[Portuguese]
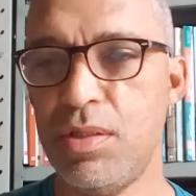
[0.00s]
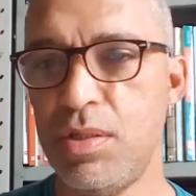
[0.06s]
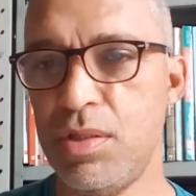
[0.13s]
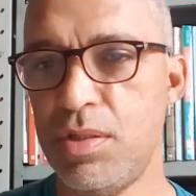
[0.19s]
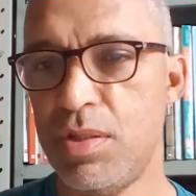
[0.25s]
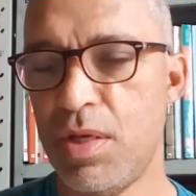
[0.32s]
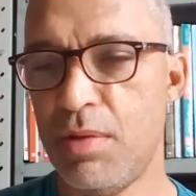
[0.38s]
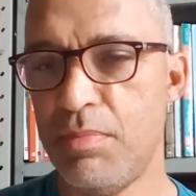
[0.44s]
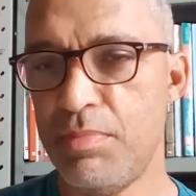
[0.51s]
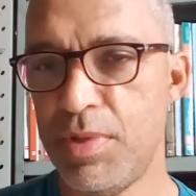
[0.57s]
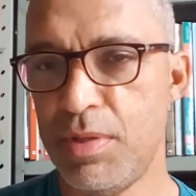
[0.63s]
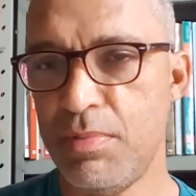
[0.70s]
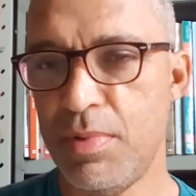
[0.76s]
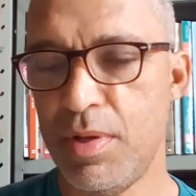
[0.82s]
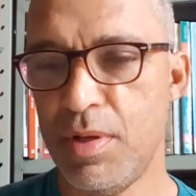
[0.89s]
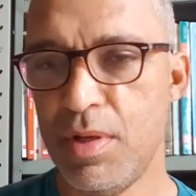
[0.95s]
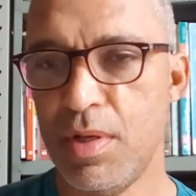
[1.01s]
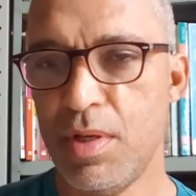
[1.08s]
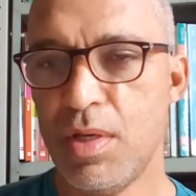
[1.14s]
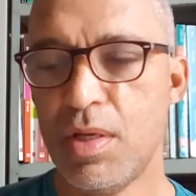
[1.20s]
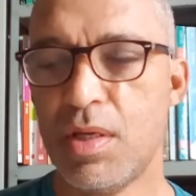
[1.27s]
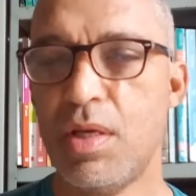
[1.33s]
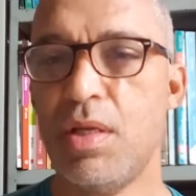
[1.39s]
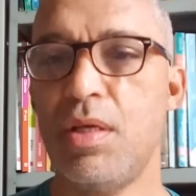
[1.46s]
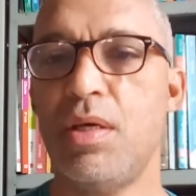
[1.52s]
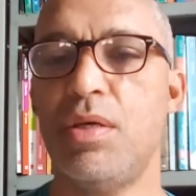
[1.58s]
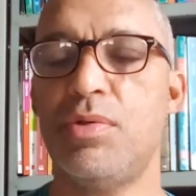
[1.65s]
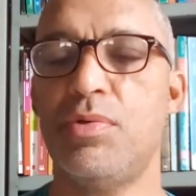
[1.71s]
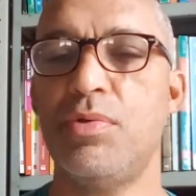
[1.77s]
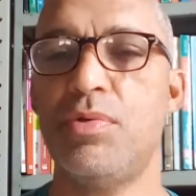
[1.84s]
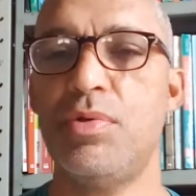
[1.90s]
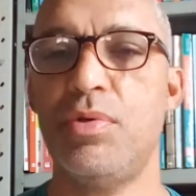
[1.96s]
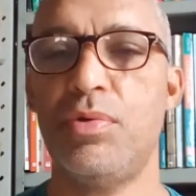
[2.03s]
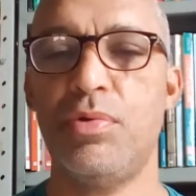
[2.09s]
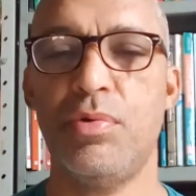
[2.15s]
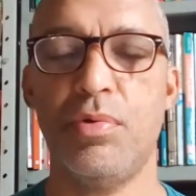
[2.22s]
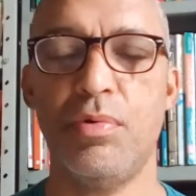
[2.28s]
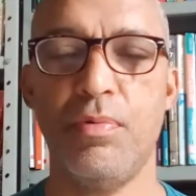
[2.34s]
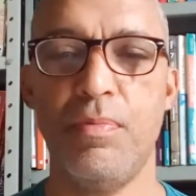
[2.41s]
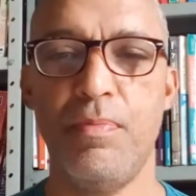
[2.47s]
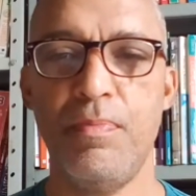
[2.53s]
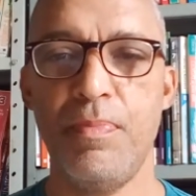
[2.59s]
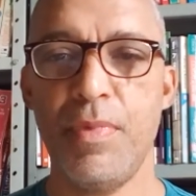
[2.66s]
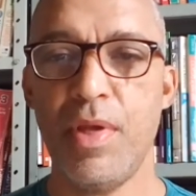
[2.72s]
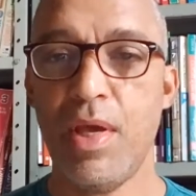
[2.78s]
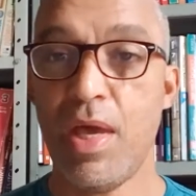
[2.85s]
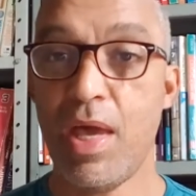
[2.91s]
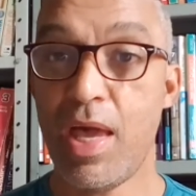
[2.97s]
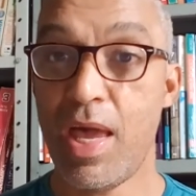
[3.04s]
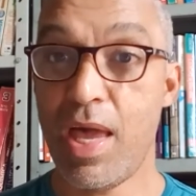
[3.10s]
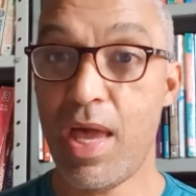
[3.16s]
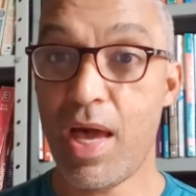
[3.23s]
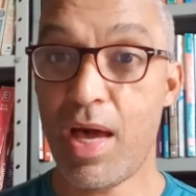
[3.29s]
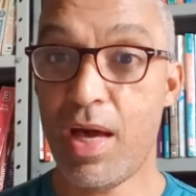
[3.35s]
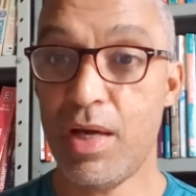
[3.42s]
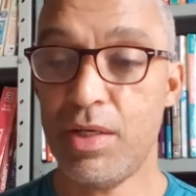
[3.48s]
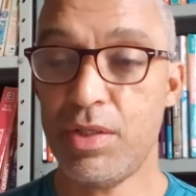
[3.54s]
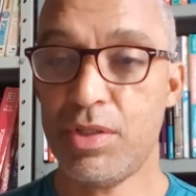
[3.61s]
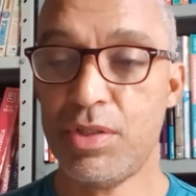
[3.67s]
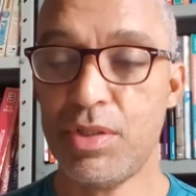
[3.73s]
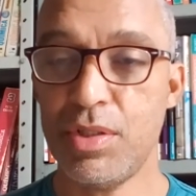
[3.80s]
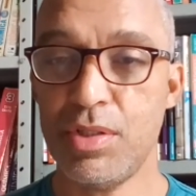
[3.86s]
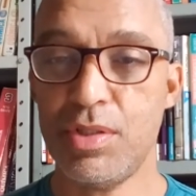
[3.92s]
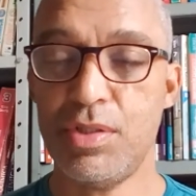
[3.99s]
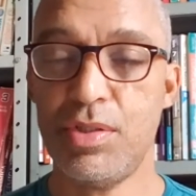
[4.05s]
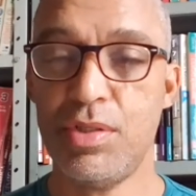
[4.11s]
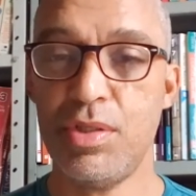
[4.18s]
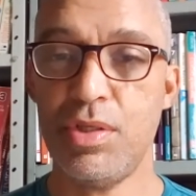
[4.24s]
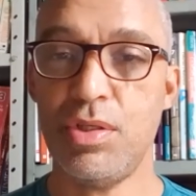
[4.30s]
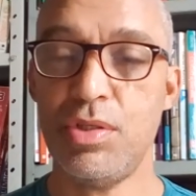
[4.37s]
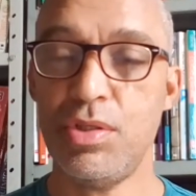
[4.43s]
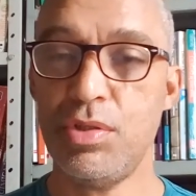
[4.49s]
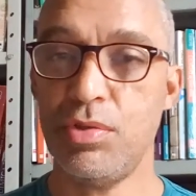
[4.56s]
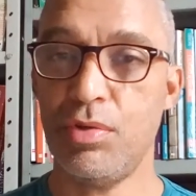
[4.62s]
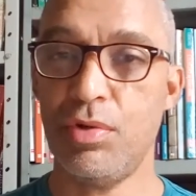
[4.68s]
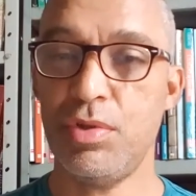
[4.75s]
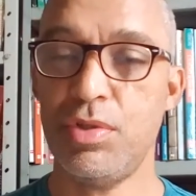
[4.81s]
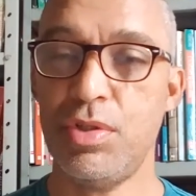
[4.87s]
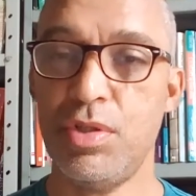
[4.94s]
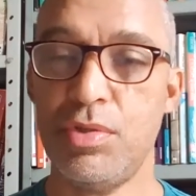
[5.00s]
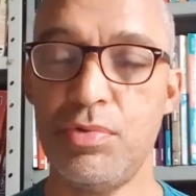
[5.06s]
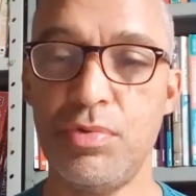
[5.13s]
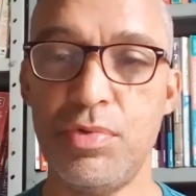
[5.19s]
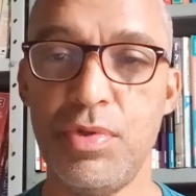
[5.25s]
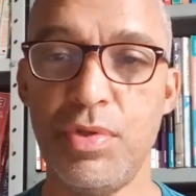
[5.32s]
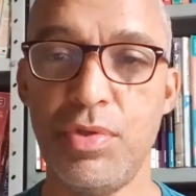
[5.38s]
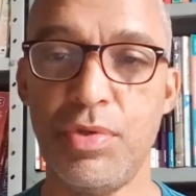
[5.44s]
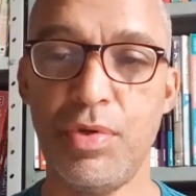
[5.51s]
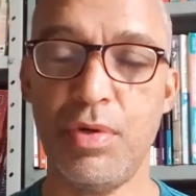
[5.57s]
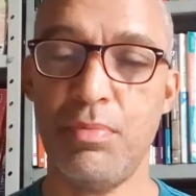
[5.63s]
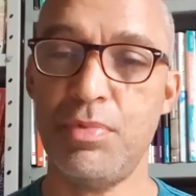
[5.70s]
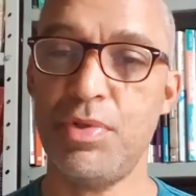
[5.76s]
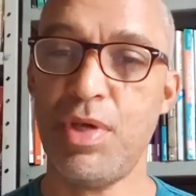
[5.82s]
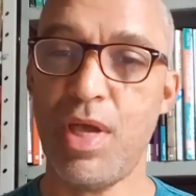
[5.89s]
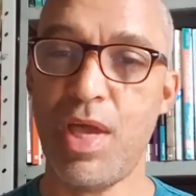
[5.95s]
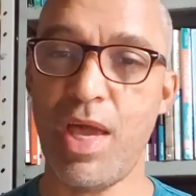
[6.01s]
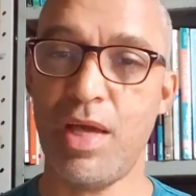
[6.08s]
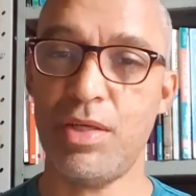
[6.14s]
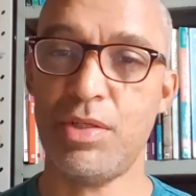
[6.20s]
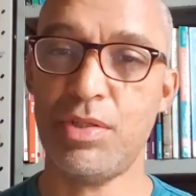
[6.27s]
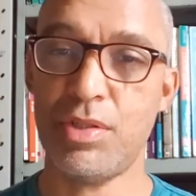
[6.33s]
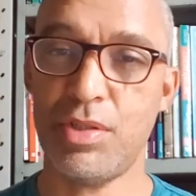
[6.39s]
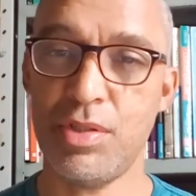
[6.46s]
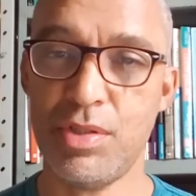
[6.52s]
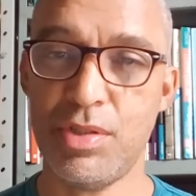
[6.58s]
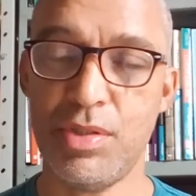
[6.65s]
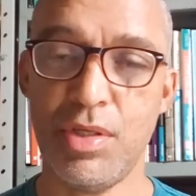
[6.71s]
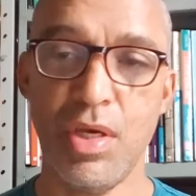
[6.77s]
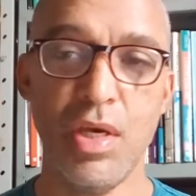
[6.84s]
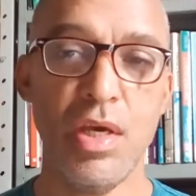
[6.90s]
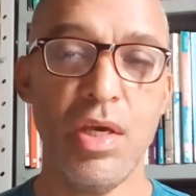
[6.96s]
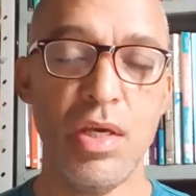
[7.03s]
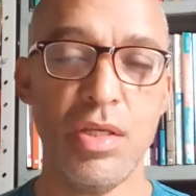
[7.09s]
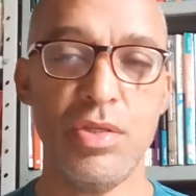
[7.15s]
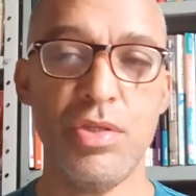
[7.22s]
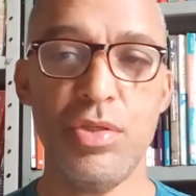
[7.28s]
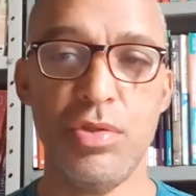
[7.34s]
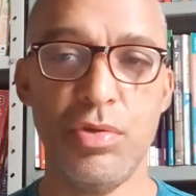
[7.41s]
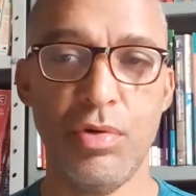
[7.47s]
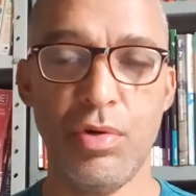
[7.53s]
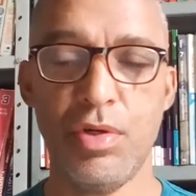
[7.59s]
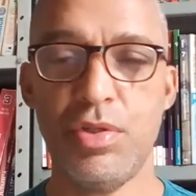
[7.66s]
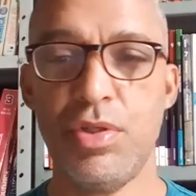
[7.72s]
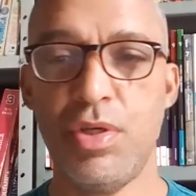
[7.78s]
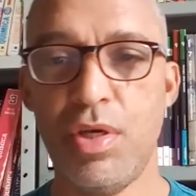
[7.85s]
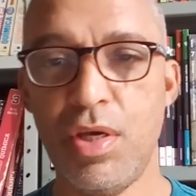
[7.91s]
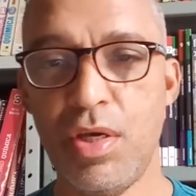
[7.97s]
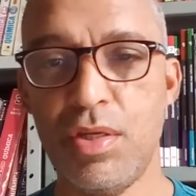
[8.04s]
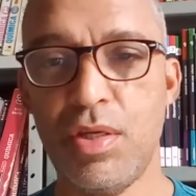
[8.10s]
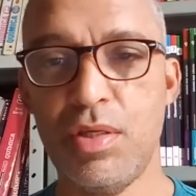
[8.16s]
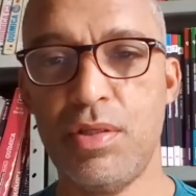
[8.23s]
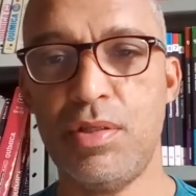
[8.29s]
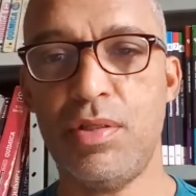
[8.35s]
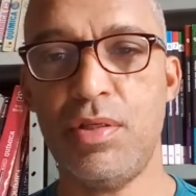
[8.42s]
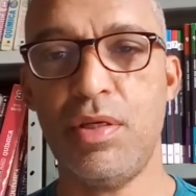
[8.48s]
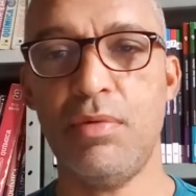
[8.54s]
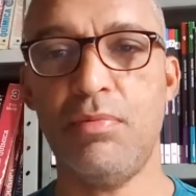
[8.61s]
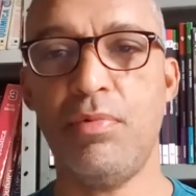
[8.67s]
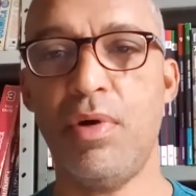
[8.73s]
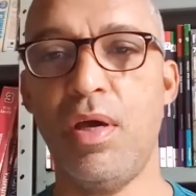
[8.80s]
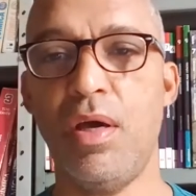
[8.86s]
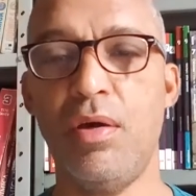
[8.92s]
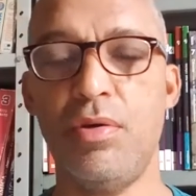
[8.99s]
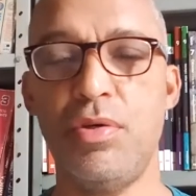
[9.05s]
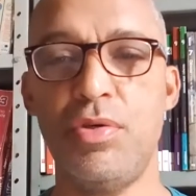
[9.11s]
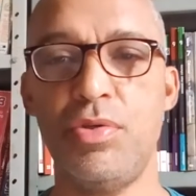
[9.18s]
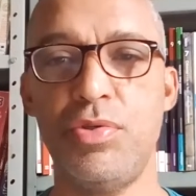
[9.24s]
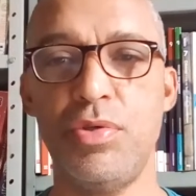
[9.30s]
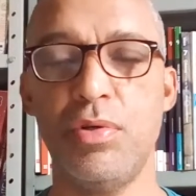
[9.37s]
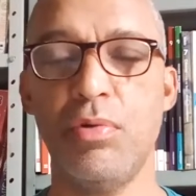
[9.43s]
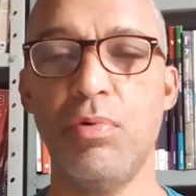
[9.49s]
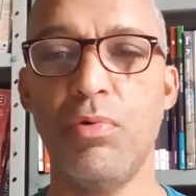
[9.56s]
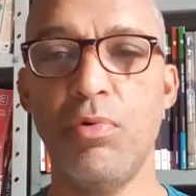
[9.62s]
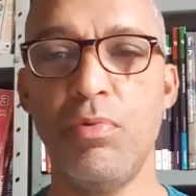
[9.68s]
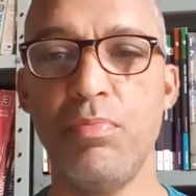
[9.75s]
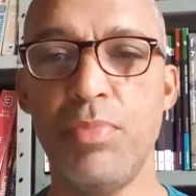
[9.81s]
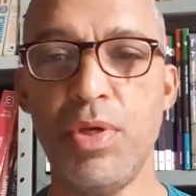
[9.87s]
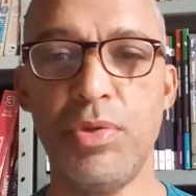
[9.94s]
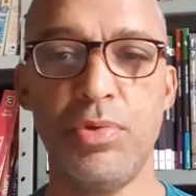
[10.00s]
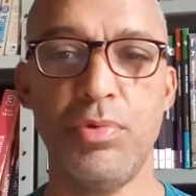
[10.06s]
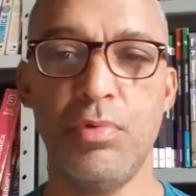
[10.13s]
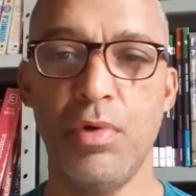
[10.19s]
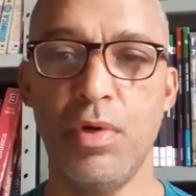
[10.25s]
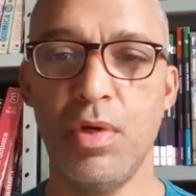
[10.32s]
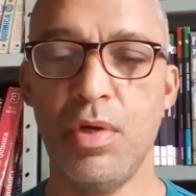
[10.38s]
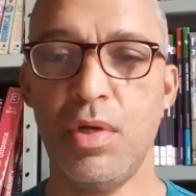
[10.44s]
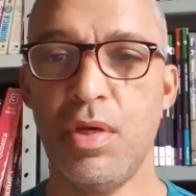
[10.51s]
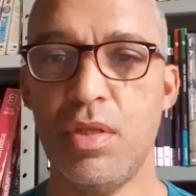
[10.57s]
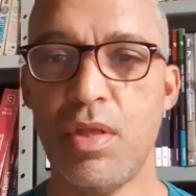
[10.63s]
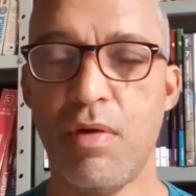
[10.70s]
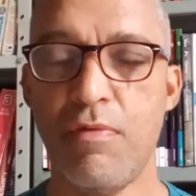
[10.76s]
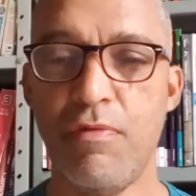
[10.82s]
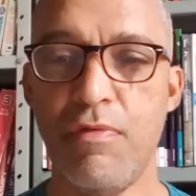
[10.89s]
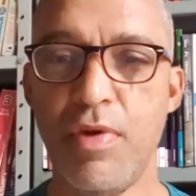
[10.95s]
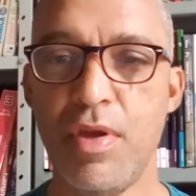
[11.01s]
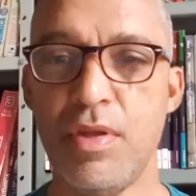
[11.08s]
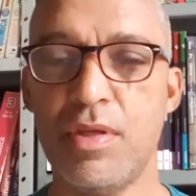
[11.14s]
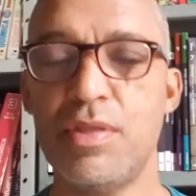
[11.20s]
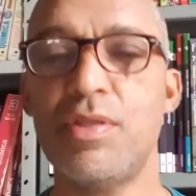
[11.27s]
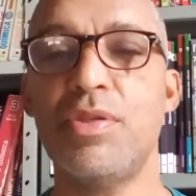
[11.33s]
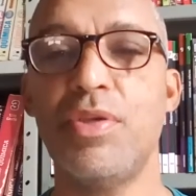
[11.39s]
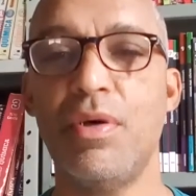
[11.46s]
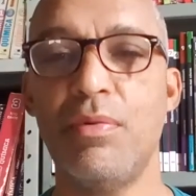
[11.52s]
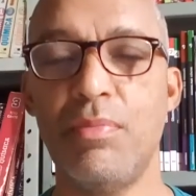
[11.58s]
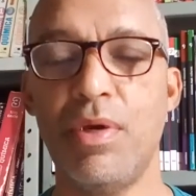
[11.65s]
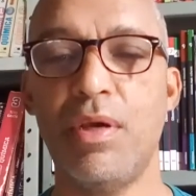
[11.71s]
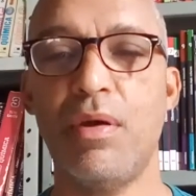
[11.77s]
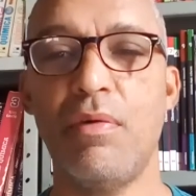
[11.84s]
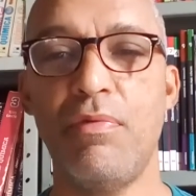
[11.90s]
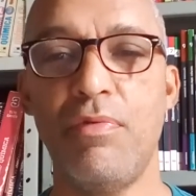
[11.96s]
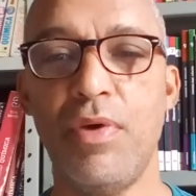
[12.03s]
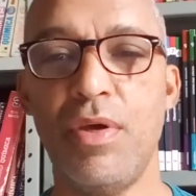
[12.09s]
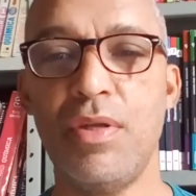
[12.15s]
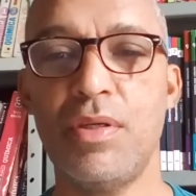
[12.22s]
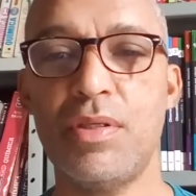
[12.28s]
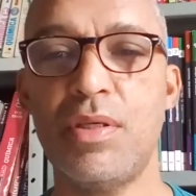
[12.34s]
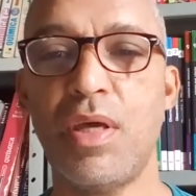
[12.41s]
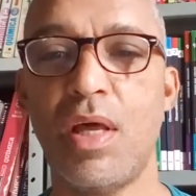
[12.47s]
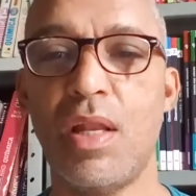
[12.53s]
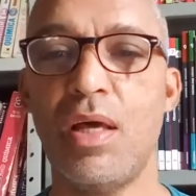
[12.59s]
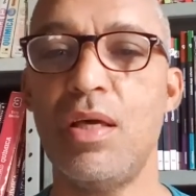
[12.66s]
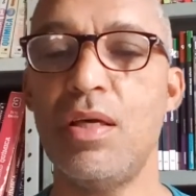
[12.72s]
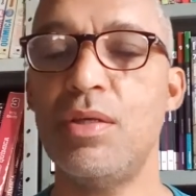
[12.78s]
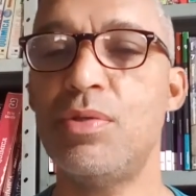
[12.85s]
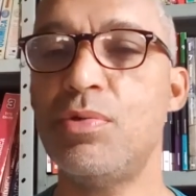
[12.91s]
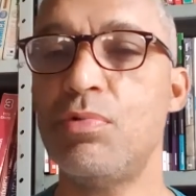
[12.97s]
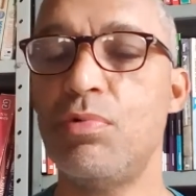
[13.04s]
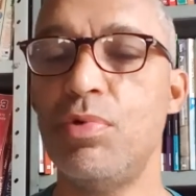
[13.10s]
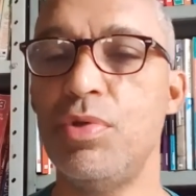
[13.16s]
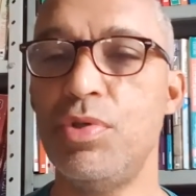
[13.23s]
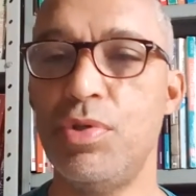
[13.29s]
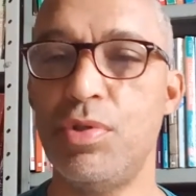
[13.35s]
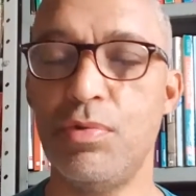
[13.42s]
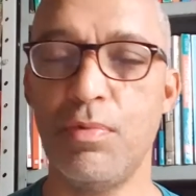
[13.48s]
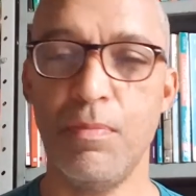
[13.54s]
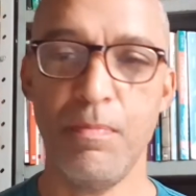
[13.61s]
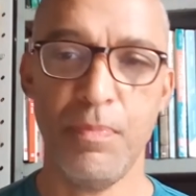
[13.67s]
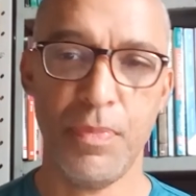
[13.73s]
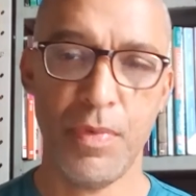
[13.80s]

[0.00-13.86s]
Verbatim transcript: diz na Bíblia que ele ressuscitou, é a chance de nós ressuscitamos, é a chance de nós renascemos, é estilo o mito da fênix também. A fênix ela ressurgiu.